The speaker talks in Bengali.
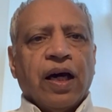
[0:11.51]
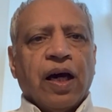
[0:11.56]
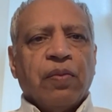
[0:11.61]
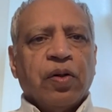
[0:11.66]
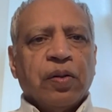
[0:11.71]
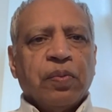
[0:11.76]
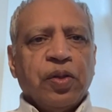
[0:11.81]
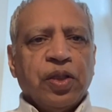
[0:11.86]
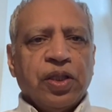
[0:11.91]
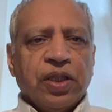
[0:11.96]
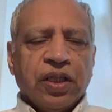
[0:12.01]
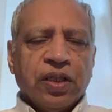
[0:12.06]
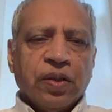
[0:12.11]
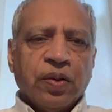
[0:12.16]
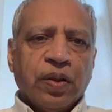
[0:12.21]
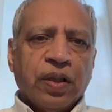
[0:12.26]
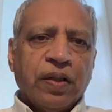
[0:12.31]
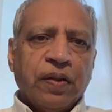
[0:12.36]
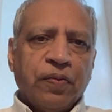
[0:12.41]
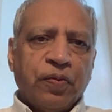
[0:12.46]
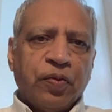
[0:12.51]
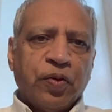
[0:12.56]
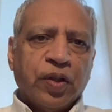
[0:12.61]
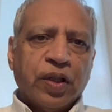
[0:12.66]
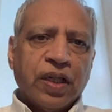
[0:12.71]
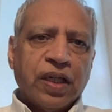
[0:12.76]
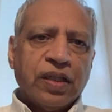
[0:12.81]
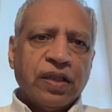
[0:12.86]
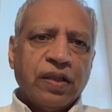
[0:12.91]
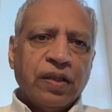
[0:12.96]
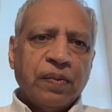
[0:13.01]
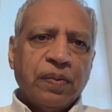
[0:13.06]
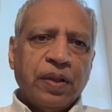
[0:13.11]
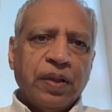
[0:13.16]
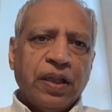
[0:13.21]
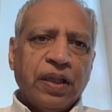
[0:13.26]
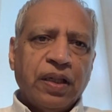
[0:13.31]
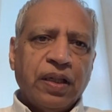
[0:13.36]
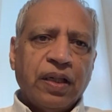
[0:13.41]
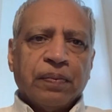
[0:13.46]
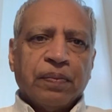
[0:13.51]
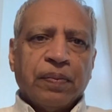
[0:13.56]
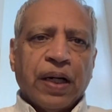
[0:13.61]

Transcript: এবং বিশেষ করে ফোকাস টিভির